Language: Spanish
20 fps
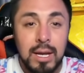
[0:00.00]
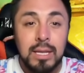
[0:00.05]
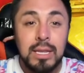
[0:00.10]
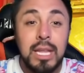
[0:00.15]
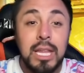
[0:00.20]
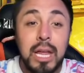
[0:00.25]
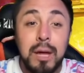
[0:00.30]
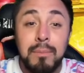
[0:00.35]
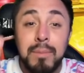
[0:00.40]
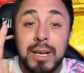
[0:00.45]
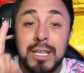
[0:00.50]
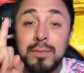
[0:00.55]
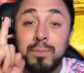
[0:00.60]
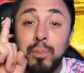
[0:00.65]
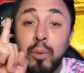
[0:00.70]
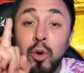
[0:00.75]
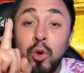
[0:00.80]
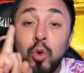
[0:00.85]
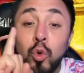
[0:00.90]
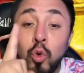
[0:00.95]
Nada más
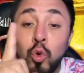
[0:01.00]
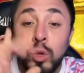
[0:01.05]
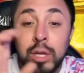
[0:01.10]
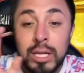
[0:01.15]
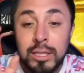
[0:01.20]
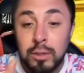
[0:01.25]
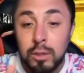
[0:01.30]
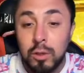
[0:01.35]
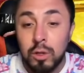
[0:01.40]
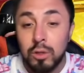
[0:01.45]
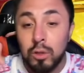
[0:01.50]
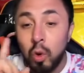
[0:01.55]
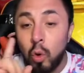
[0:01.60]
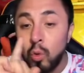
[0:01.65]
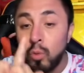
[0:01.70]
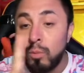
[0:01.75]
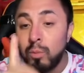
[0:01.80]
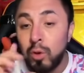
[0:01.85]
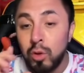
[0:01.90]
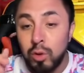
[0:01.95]
por una slot o
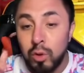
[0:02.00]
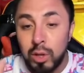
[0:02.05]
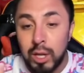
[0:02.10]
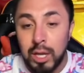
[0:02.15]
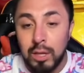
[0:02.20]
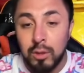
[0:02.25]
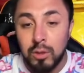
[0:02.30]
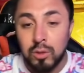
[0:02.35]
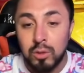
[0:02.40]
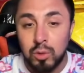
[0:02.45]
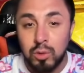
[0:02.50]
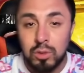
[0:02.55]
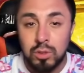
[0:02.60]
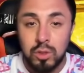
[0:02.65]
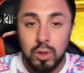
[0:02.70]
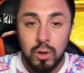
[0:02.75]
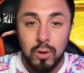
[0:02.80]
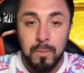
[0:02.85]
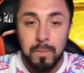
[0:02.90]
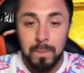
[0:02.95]
un bono que nos
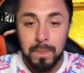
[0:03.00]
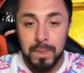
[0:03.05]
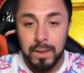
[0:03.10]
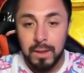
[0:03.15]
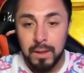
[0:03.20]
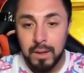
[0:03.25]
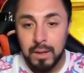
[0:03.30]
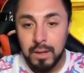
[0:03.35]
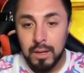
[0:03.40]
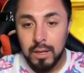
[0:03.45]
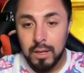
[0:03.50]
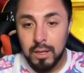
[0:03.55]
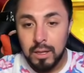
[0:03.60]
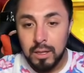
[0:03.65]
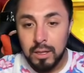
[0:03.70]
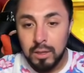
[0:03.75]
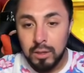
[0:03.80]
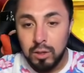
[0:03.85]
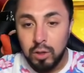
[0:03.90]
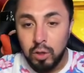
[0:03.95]
gustó.
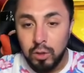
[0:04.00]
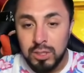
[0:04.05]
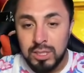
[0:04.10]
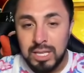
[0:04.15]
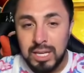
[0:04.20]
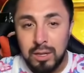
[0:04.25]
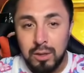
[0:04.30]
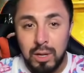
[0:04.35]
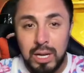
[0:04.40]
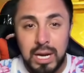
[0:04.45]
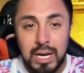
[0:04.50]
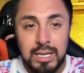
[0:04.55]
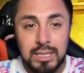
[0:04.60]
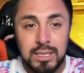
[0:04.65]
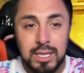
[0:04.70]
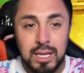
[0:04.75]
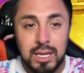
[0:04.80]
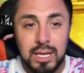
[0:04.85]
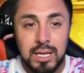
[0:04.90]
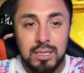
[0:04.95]
12 dólares
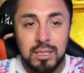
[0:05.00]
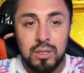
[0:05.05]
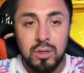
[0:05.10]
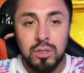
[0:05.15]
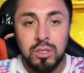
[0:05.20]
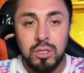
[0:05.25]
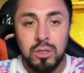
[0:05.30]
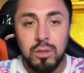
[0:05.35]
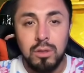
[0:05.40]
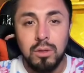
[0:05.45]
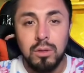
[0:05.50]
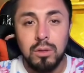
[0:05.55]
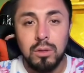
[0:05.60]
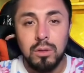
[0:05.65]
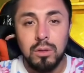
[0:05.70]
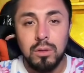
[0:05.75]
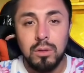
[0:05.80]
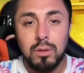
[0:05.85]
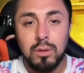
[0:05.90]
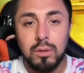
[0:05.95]
de 18.
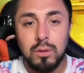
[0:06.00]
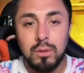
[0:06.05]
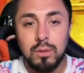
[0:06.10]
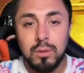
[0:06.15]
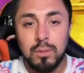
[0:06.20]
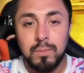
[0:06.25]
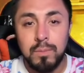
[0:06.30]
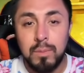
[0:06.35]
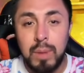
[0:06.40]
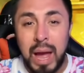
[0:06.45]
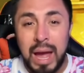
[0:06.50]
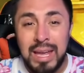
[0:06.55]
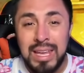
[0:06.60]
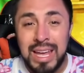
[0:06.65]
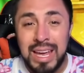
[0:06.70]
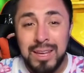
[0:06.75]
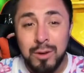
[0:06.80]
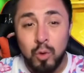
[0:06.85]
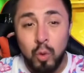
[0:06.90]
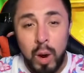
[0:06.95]
Ahí
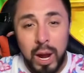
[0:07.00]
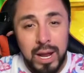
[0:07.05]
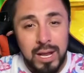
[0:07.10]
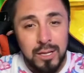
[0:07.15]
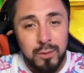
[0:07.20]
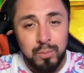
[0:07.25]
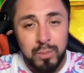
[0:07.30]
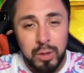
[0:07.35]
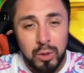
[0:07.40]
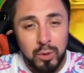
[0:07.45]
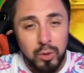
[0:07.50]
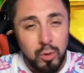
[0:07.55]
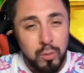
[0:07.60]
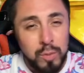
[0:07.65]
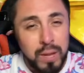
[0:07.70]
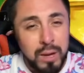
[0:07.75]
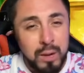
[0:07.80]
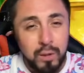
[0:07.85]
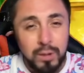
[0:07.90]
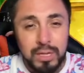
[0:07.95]
hay wilds, pero no
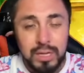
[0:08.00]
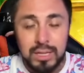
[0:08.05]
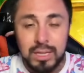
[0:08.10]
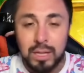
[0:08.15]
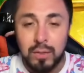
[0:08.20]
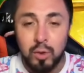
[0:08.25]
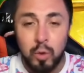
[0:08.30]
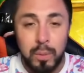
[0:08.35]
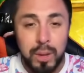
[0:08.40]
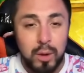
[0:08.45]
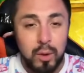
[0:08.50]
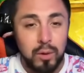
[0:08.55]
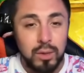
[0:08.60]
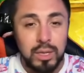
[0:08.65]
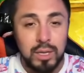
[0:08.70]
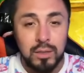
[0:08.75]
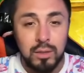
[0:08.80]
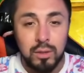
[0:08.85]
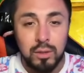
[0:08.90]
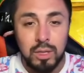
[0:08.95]
me, ha no me
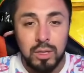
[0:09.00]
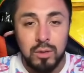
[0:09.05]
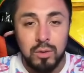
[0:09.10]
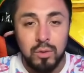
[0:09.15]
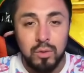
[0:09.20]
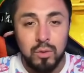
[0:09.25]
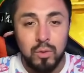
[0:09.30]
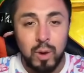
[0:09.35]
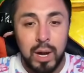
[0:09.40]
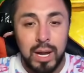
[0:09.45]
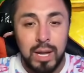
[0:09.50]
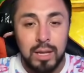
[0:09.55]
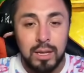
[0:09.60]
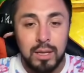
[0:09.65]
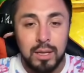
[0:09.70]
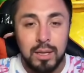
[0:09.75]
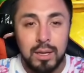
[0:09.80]
conectó ningún wild.